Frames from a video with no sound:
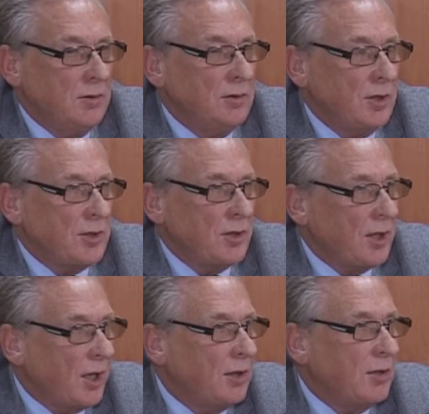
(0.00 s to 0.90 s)
e, też
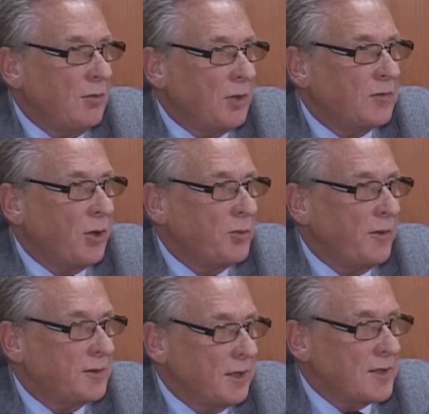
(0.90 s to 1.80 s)
radny Platformy
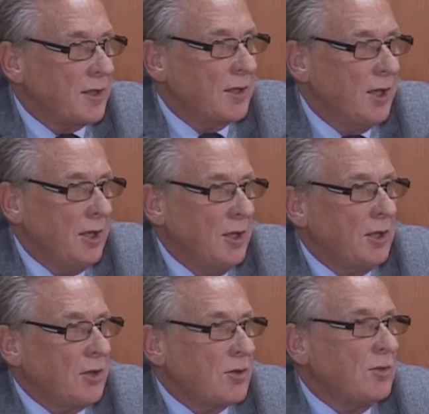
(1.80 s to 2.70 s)
Obywatelskiej.
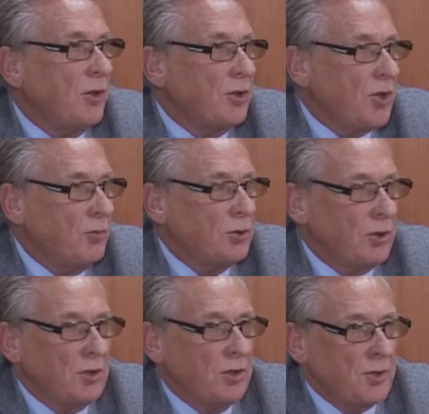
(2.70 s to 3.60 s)
To są dwie osoby,
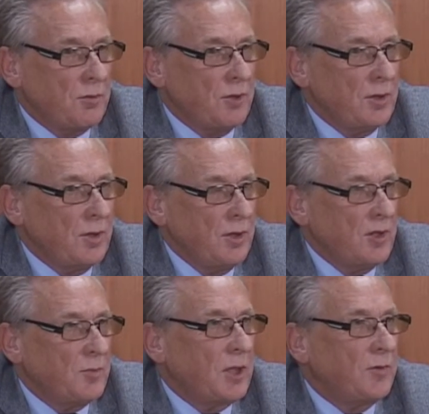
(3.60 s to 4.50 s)
które odeszły
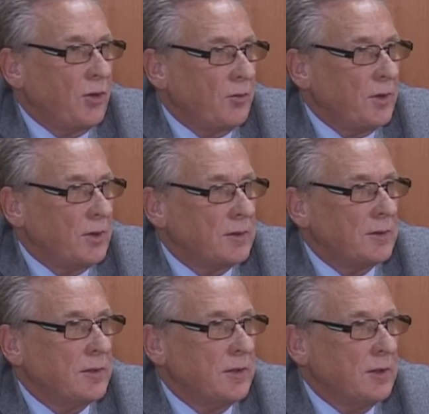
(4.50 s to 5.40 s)
z Platformy.
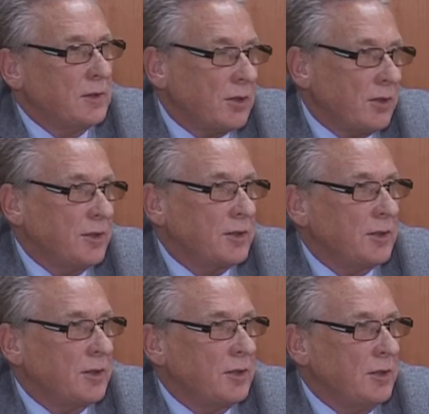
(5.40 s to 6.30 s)
To
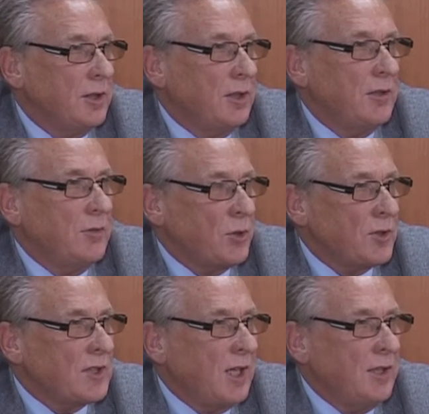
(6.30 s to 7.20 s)
jest tyle.
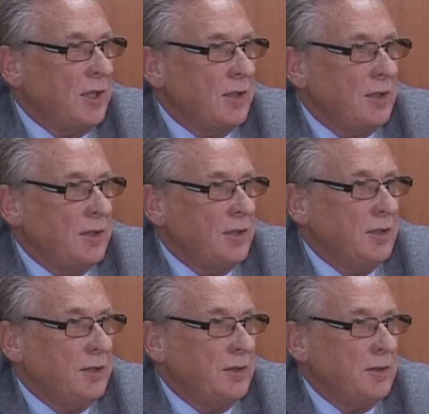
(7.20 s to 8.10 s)
Pozostaje
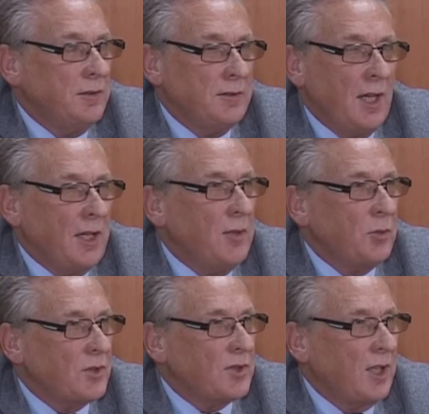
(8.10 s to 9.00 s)
dalej,
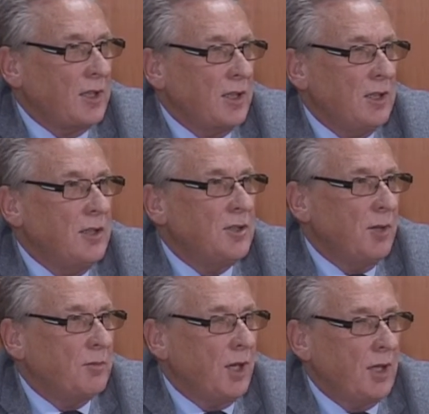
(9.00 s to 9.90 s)
pozostaje
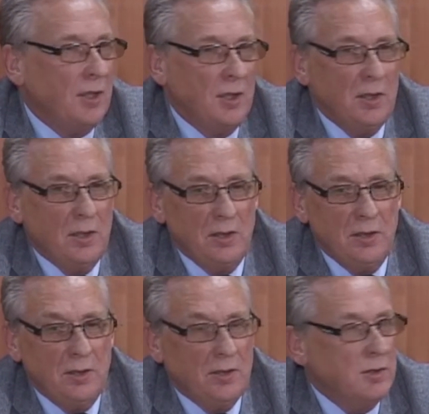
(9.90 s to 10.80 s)
liczebna
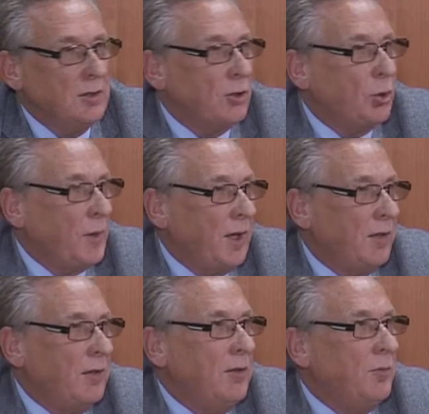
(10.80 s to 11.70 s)

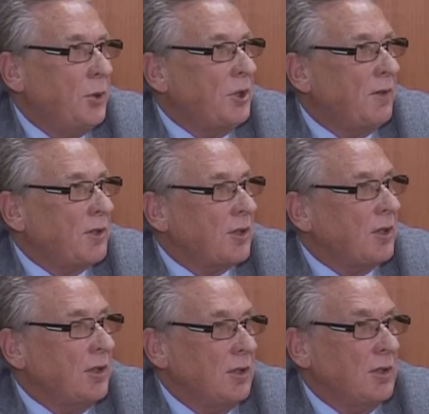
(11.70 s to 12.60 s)
grupa, ponieważ
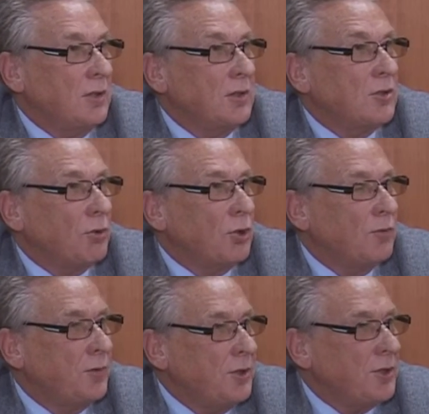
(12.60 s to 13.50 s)

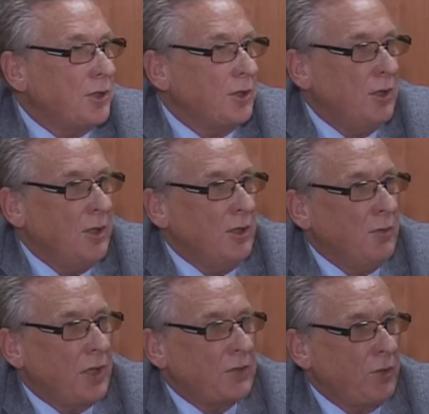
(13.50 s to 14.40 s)
członków liczy
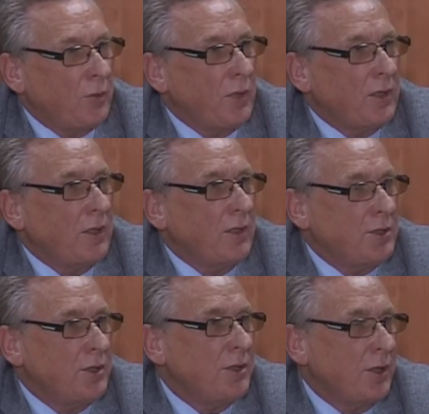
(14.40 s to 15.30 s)
Platforma na, na
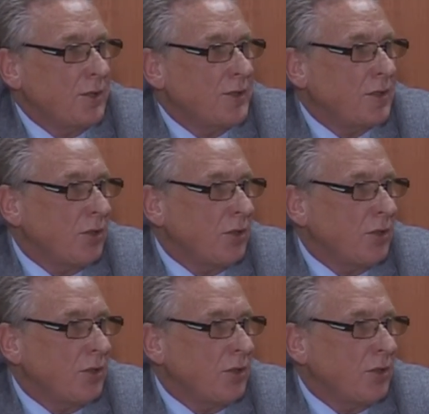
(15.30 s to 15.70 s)
dzień dzisiejszy 100